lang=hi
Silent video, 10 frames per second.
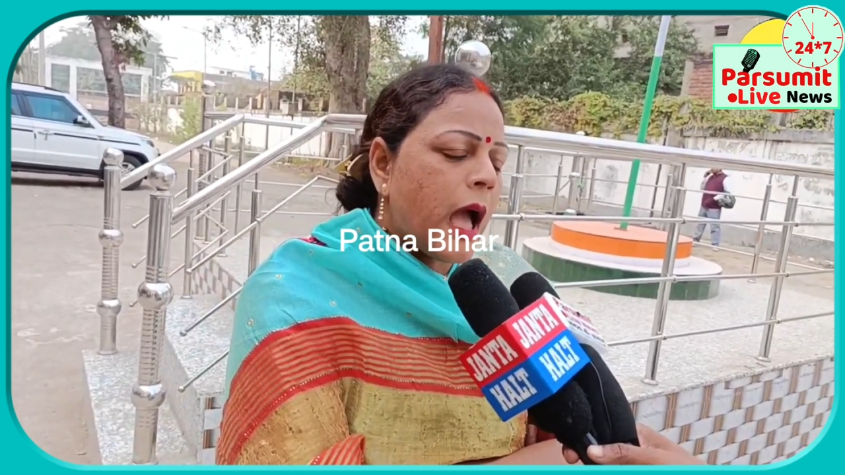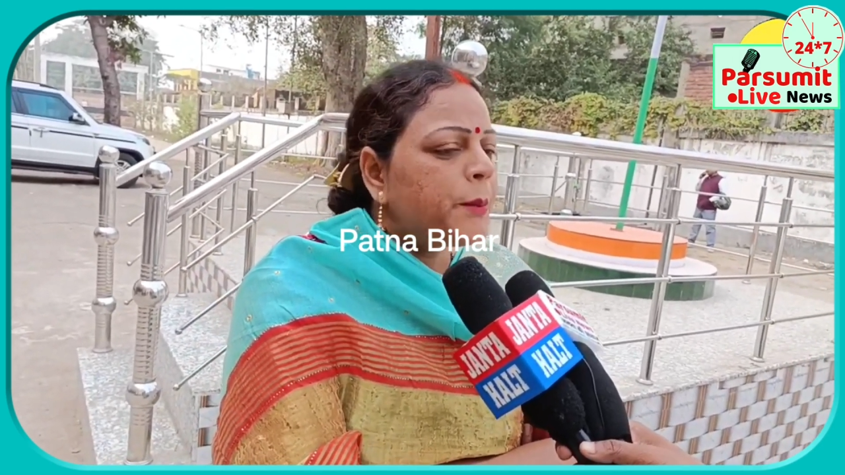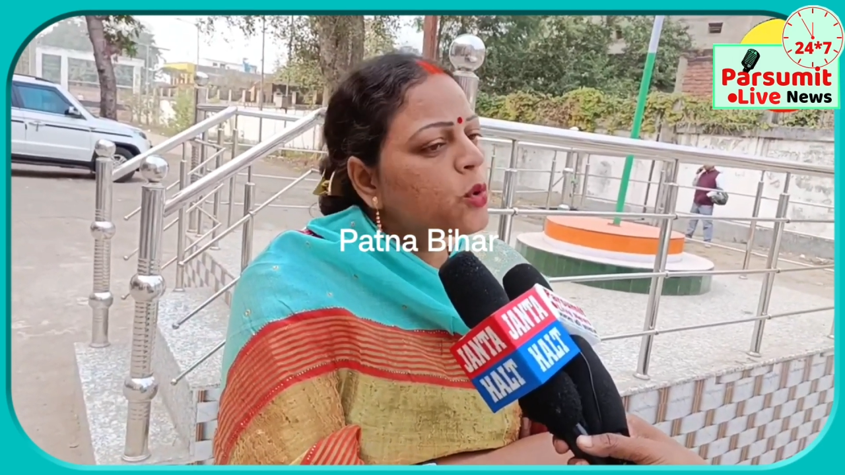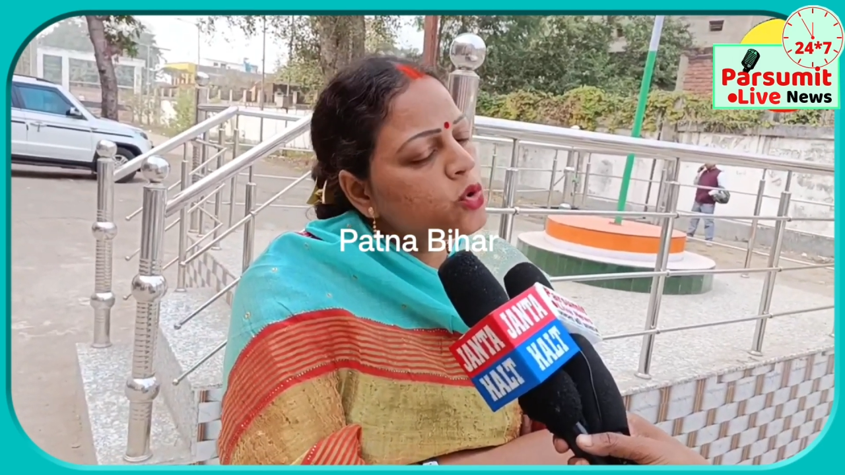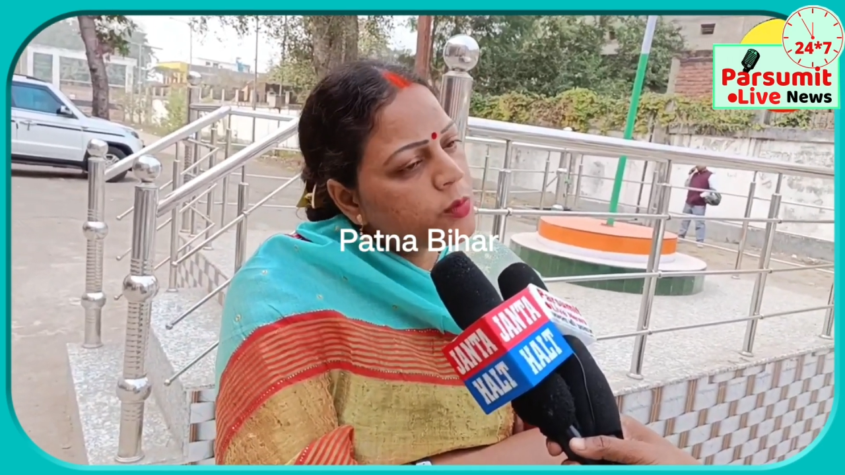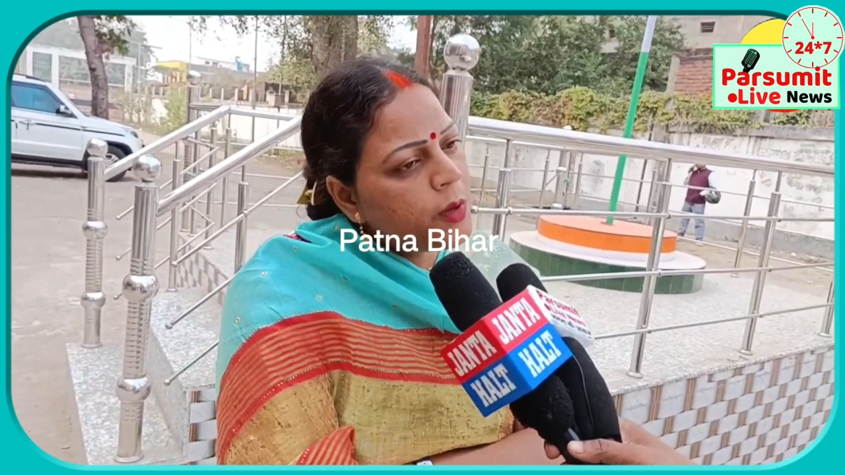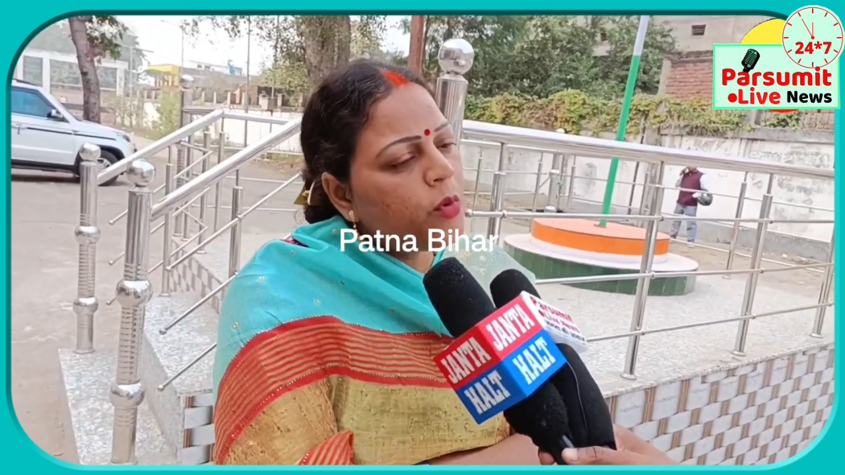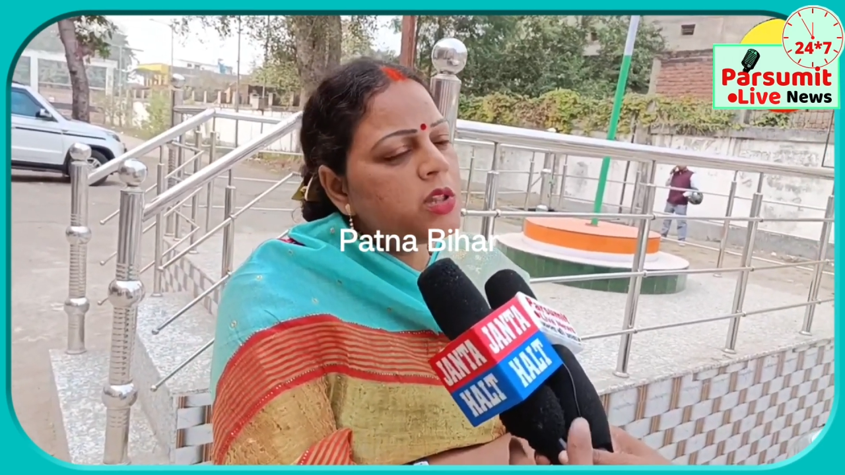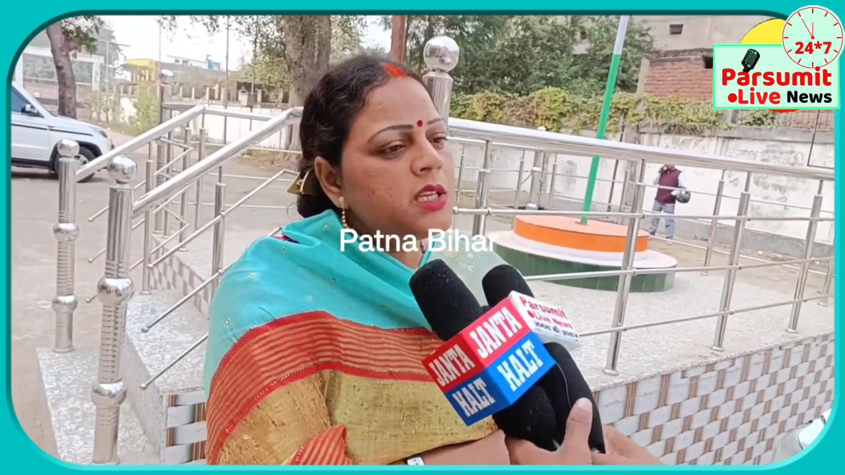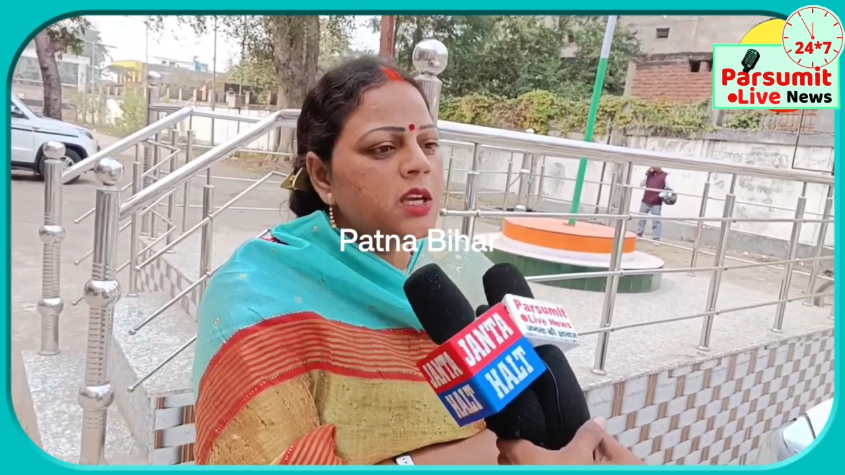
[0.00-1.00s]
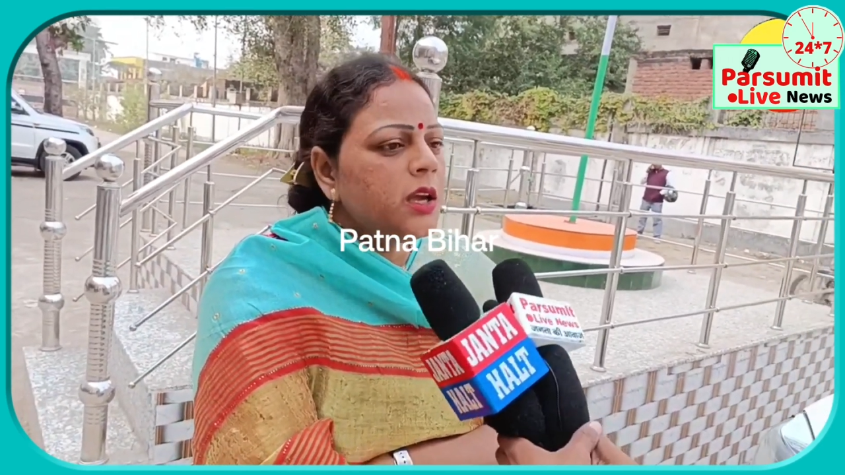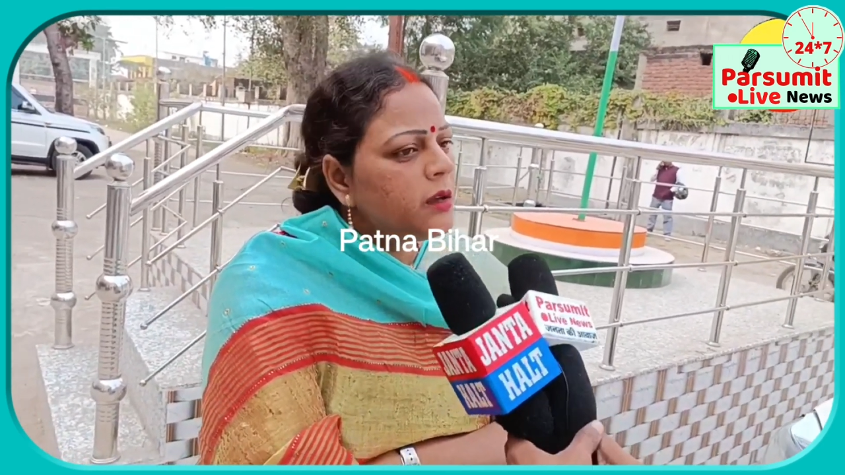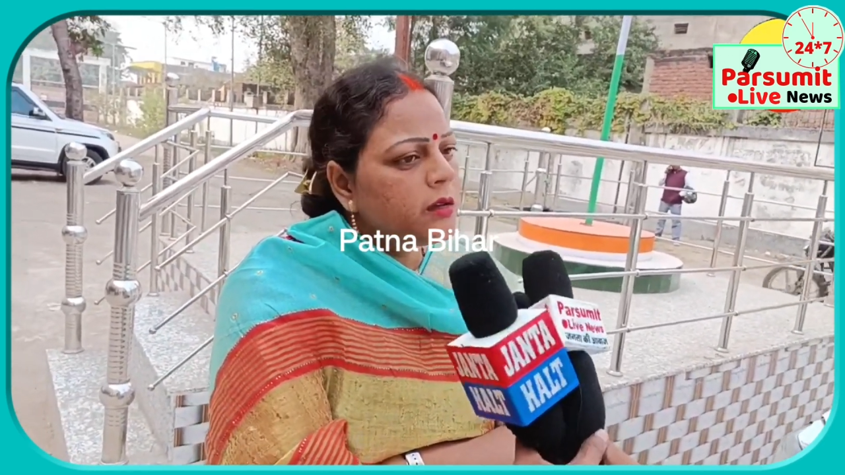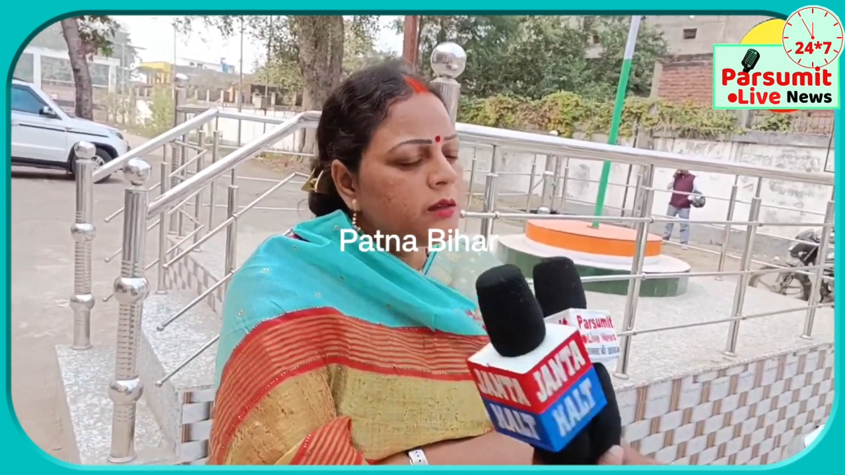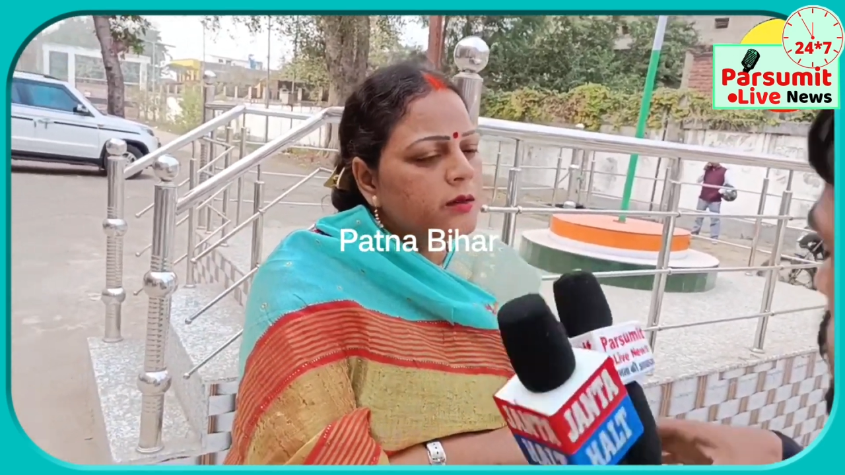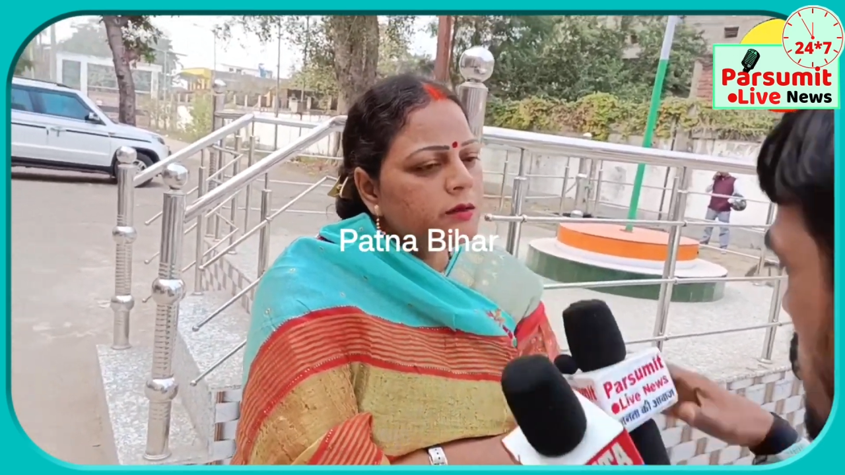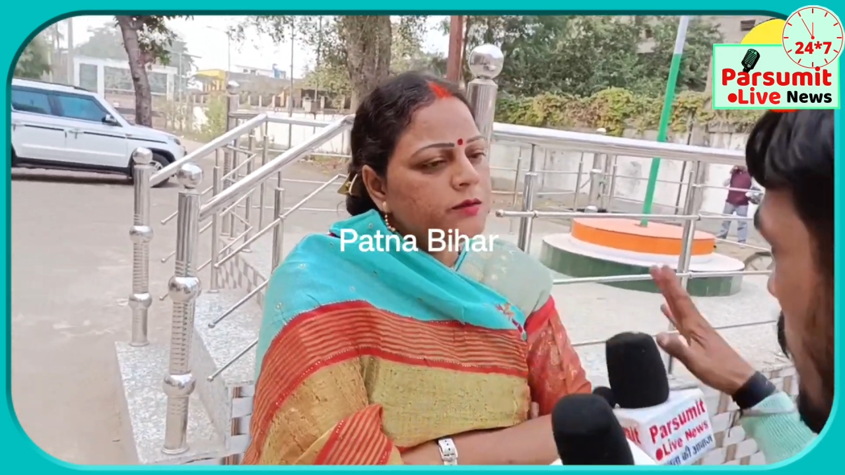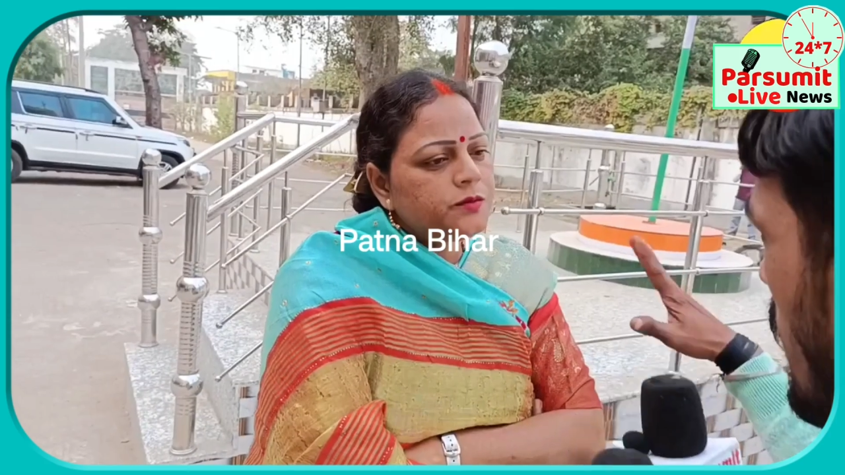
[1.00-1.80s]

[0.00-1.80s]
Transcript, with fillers: आप कुछ भी बोल दीजिए अंतिम